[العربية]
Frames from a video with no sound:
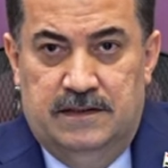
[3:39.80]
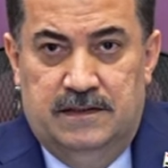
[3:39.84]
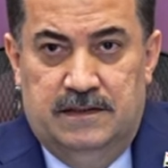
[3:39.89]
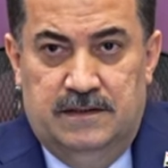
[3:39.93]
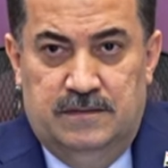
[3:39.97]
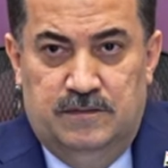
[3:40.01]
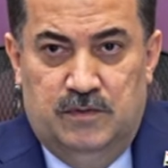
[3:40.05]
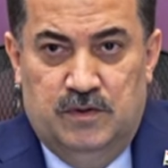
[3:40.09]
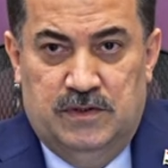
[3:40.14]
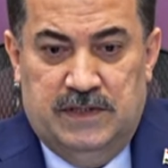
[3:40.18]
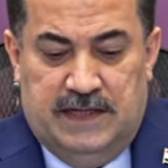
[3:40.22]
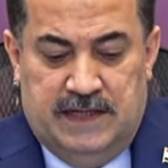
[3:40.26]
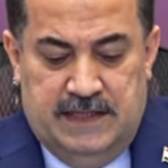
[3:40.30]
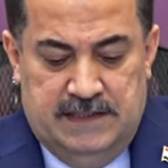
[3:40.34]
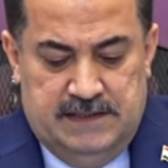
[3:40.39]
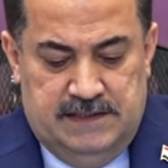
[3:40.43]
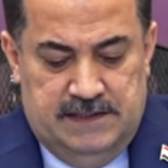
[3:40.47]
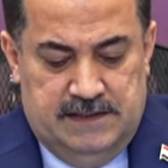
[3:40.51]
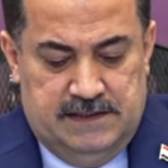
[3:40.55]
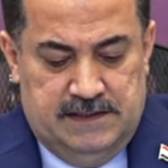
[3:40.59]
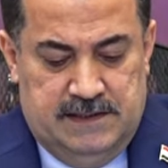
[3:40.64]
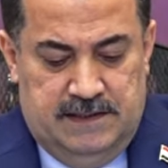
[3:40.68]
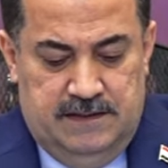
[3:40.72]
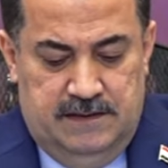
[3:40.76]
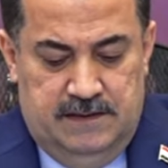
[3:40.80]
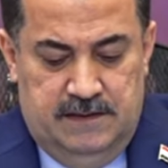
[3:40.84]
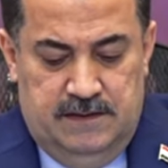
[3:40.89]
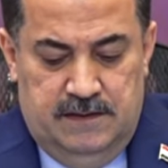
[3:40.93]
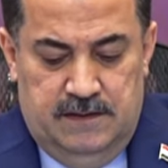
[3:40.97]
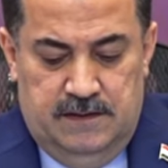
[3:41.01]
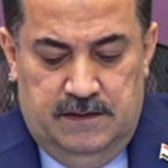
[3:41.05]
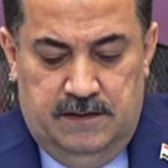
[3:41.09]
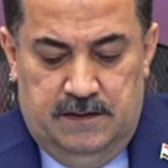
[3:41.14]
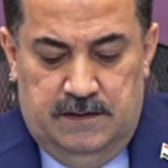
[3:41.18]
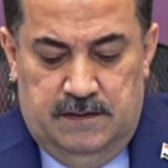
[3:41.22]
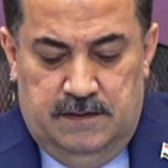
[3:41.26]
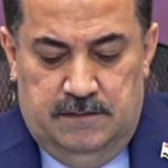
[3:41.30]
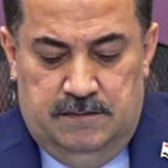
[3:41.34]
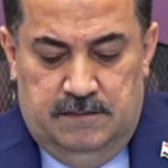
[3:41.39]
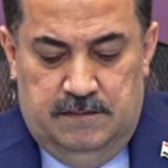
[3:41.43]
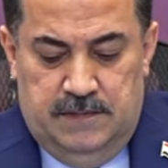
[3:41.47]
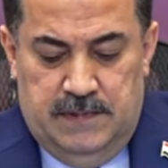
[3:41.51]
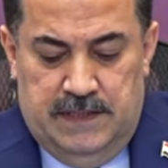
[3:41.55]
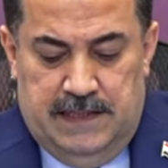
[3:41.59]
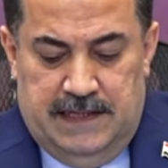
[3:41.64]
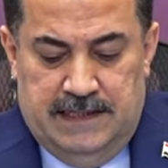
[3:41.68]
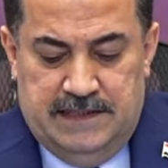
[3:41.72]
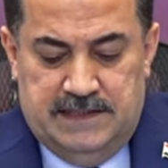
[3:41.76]
المتخصصه
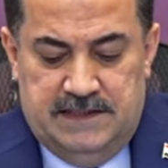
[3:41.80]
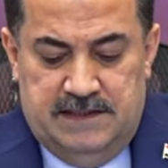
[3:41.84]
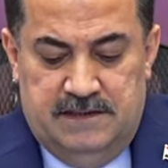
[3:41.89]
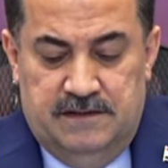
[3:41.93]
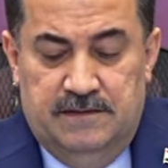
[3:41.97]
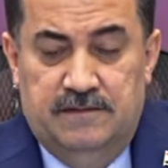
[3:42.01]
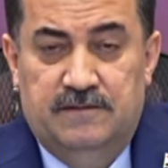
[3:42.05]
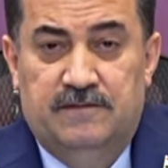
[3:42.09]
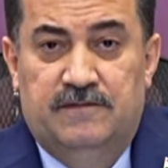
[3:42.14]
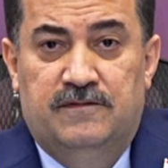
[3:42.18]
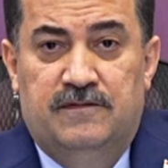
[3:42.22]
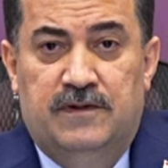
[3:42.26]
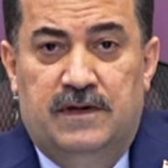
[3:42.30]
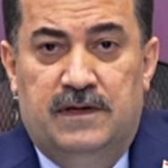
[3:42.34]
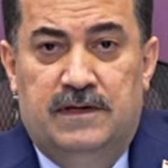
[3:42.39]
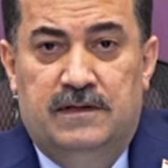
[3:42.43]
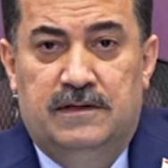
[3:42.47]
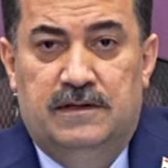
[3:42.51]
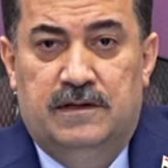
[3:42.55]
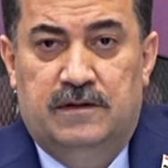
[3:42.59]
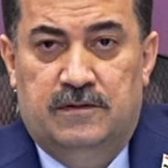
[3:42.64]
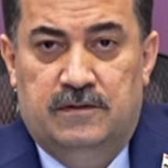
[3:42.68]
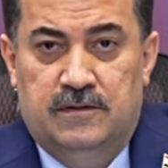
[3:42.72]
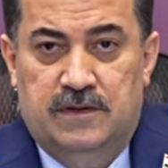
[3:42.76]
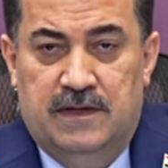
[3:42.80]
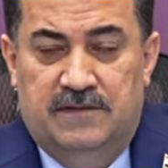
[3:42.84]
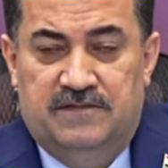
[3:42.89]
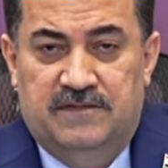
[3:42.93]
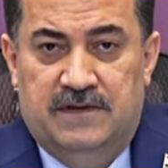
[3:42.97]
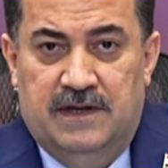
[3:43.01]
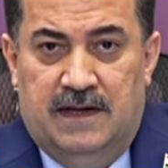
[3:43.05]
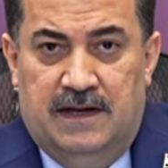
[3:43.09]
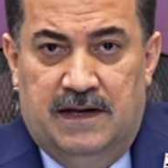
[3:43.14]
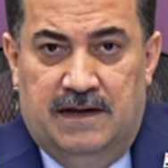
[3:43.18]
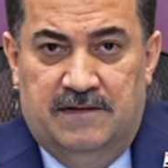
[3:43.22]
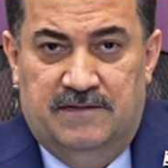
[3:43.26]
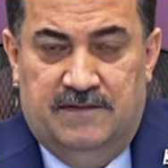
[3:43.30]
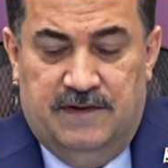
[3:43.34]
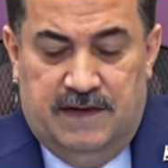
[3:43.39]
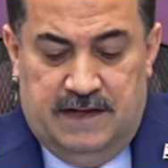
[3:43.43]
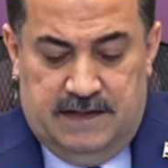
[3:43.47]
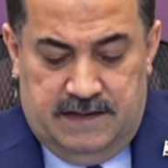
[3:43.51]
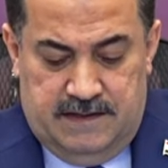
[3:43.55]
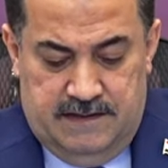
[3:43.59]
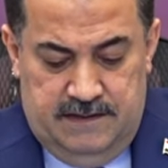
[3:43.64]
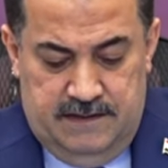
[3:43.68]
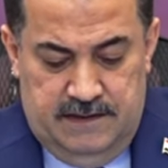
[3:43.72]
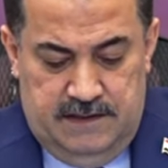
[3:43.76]
بالعكس فانه يفتح
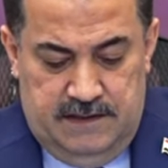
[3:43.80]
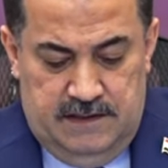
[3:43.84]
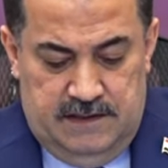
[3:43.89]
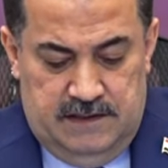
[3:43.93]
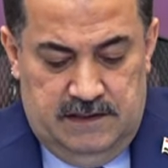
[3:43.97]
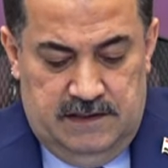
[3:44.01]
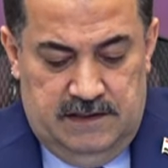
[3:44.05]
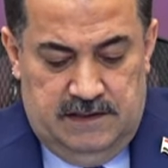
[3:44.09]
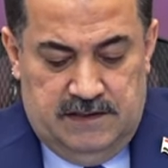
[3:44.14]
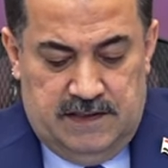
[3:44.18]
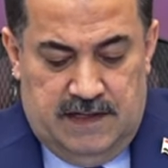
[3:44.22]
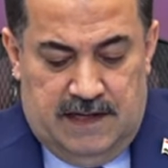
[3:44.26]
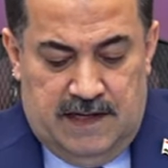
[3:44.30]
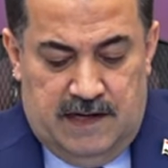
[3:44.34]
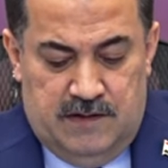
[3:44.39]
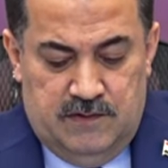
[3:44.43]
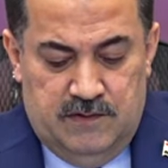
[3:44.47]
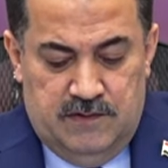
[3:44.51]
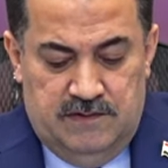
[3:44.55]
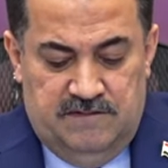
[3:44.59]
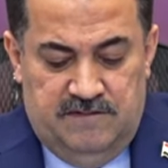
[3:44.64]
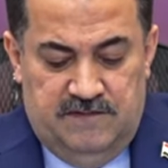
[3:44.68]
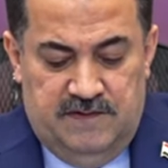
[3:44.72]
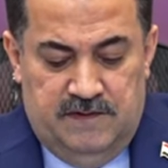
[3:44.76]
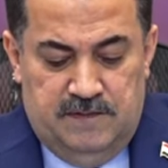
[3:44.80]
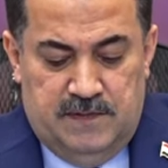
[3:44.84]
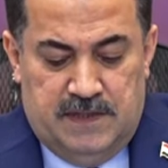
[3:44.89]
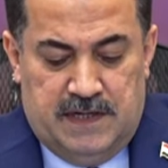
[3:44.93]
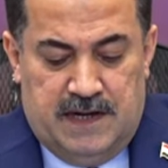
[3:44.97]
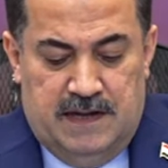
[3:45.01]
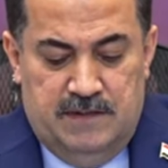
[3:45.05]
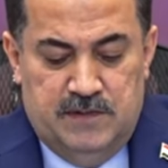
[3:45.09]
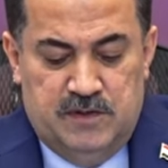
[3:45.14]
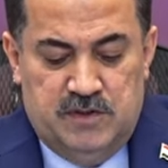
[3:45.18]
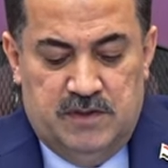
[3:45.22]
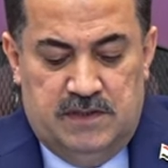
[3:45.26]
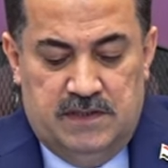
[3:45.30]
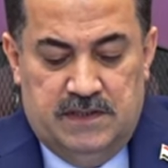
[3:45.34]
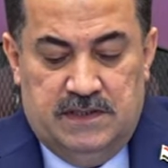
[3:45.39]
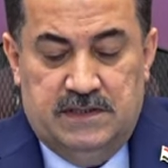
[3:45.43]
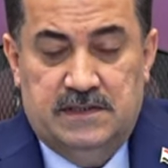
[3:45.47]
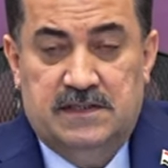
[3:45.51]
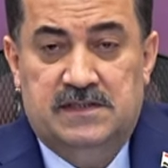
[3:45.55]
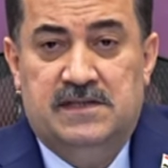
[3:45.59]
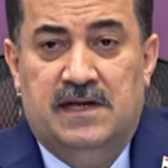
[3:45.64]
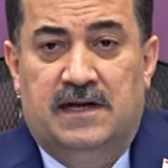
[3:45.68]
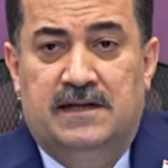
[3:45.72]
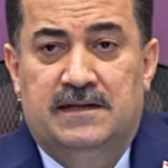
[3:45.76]
افاق للتعاون في البرامج
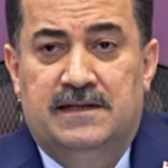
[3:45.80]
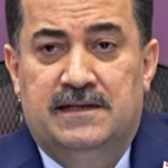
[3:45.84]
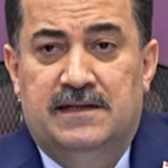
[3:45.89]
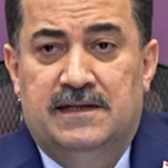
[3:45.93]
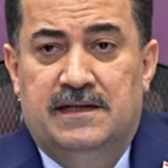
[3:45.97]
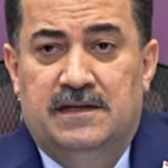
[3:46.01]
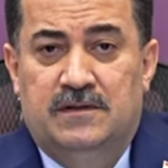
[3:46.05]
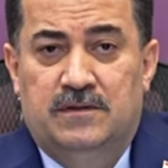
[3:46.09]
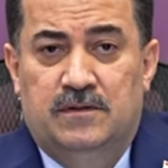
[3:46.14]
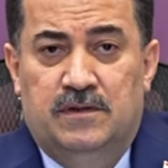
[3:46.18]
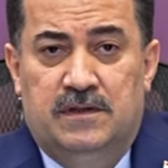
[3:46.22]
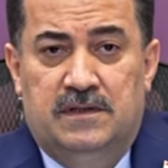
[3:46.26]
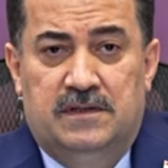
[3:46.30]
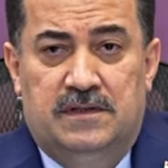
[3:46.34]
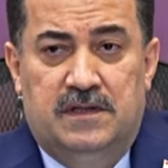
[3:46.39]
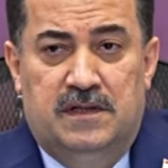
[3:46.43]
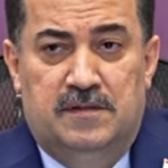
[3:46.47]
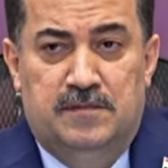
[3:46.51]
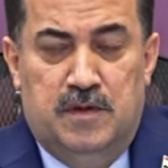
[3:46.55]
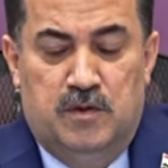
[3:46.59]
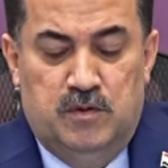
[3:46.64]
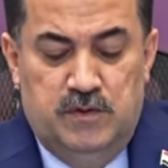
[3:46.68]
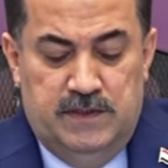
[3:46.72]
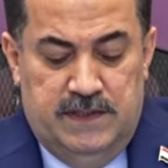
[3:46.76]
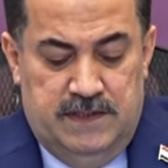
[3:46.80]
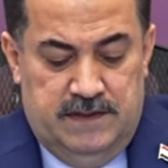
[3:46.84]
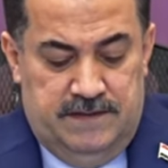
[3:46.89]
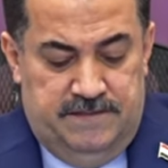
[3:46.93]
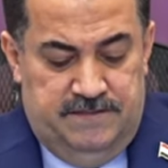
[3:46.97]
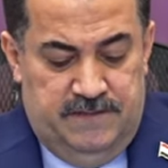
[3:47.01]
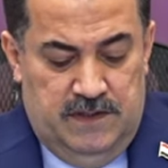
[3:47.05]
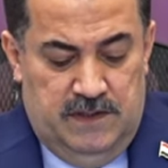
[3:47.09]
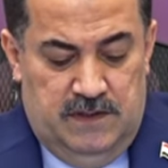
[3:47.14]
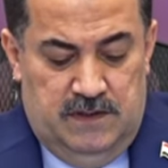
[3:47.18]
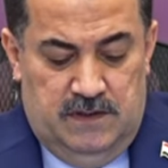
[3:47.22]
الاقتصاديه والتنمويه